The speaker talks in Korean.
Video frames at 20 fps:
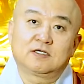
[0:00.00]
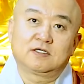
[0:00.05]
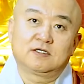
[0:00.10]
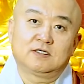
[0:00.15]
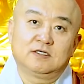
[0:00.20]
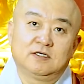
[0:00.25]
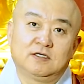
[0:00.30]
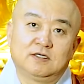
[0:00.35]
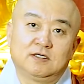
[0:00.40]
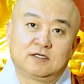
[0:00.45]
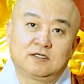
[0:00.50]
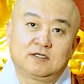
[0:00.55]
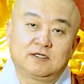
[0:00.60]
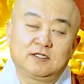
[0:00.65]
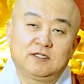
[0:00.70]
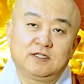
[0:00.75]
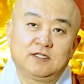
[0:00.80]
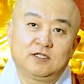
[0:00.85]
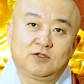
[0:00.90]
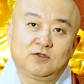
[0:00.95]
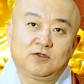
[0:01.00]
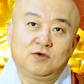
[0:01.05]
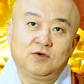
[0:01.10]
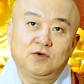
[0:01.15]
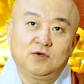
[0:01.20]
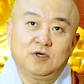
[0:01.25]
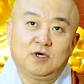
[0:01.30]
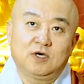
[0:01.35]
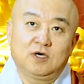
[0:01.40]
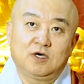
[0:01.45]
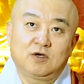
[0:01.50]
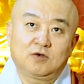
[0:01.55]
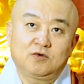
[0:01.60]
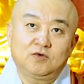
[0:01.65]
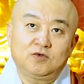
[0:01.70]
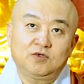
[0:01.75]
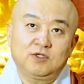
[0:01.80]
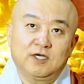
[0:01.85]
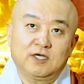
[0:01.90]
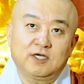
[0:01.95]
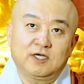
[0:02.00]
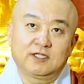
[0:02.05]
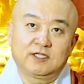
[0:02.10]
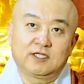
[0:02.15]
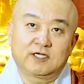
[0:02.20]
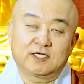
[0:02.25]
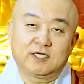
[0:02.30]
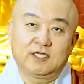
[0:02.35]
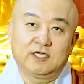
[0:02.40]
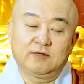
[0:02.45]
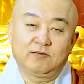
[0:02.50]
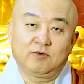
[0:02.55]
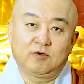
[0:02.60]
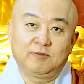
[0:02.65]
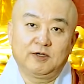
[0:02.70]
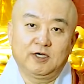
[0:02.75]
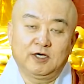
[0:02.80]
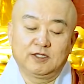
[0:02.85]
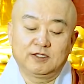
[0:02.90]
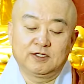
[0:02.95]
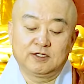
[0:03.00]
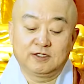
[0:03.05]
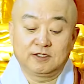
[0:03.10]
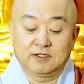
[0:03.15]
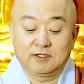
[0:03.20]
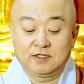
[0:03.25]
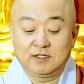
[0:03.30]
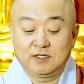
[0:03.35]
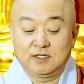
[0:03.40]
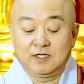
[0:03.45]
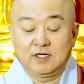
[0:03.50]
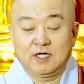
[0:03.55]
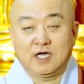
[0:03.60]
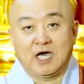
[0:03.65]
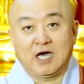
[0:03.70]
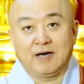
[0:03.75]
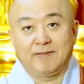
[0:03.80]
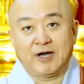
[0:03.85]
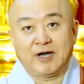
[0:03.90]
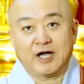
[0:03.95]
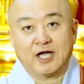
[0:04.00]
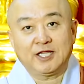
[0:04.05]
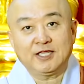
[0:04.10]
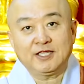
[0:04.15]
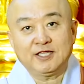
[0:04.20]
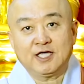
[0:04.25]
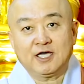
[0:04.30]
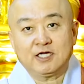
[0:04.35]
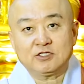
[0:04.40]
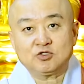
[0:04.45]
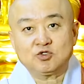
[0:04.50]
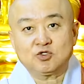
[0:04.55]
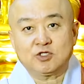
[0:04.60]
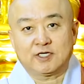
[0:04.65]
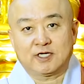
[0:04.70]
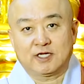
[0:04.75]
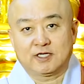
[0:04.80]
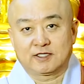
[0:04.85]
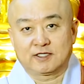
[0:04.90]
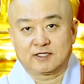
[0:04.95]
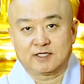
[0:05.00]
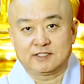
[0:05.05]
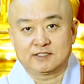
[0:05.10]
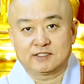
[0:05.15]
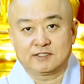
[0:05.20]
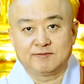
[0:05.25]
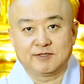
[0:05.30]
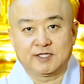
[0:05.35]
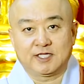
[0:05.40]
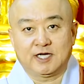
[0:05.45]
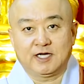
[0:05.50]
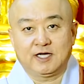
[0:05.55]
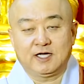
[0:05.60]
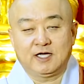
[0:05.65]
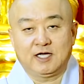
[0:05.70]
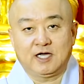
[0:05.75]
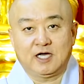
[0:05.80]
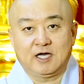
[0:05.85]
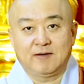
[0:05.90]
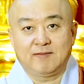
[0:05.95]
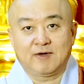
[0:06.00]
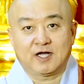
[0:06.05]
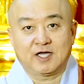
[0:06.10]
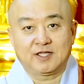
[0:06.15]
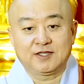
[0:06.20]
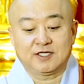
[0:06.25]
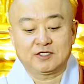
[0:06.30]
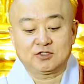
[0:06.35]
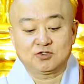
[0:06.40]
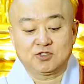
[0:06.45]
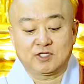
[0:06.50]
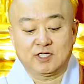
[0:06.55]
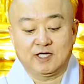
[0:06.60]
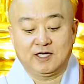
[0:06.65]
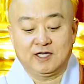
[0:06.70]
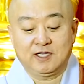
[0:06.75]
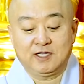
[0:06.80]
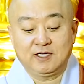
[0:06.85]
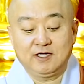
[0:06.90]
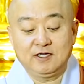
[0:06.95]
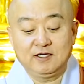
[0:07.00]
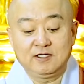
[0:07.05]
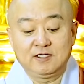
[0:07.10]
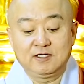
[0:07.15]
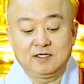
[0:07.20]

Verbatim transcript: 그, 런데도 어, 쿠다카 니카에 보면 아마간다 수다라는 게 있습니다. 아마간다 수다.